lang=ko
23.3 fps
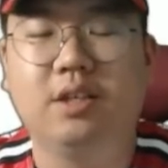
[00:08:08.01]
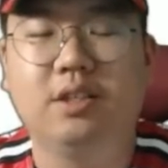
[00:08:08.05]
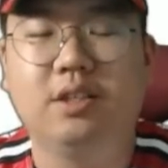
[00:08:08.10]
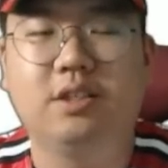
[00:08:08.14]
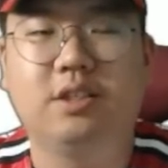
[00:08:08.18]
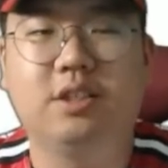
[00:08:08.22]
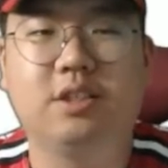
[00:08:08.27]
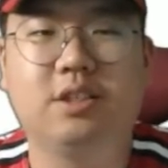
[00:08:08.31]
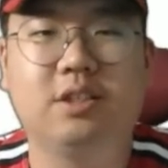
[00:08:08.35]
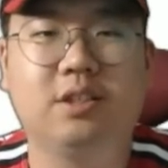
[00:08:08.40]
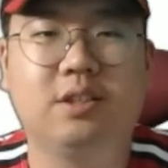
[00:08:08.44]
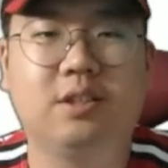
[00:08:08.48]

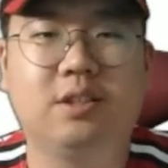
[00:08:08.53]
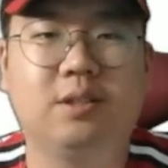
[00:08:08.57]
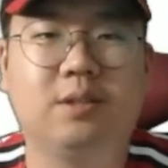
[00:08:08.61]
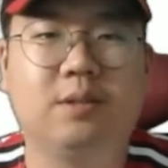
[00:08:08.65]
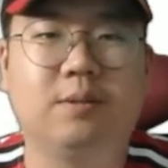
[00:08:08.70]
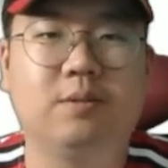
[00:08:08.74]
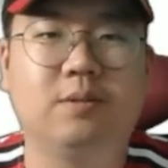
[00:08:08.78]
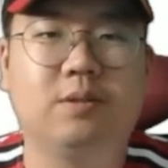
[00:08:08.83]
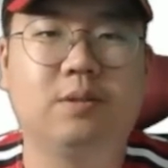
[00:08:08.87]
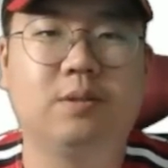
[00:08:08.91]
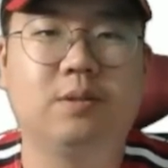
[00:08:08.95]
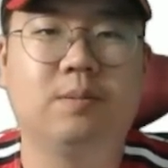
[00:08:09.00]

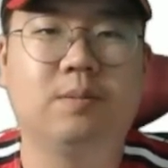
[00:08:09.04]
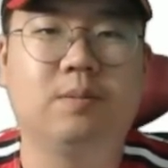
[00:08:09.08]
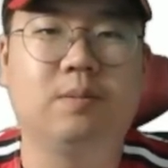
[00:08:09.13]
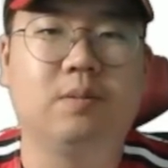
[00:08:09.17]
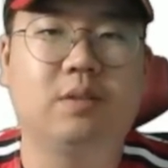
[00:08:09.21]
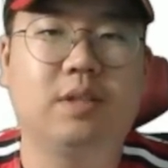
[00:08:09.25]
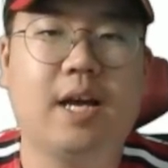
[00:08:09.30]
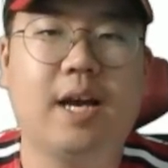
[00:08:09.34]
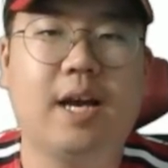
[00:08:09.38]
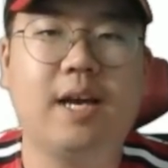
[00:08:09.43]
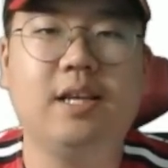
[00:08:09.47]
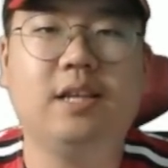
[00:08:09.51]
지금 좀
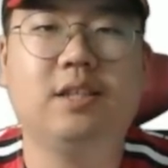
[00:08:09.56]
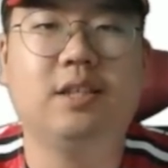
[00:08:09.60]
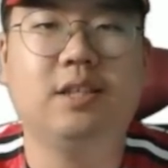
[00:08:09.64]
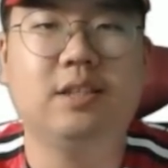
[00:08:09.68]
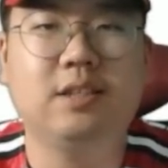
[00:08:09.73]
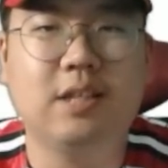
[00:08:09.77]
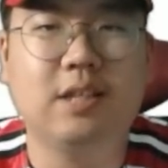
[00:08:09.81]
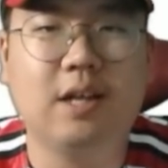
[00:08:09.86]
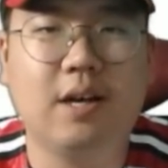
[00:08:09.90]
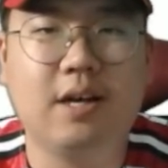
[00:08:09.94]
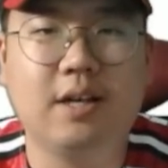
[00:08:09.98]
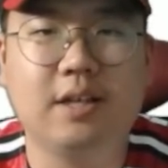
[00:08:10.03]
타이트한
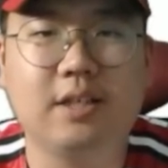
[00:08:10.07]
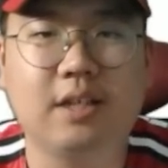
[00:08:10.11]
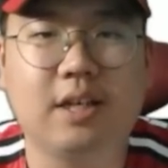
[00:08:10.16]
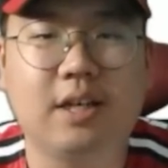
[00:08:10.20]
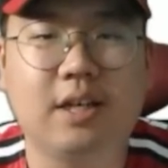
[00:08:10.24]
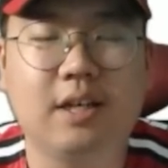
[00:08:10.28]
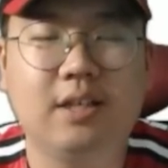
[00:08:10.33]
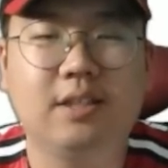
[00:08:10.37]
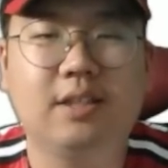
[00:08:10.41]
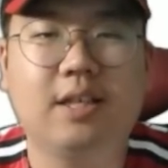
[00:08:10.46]
상황이나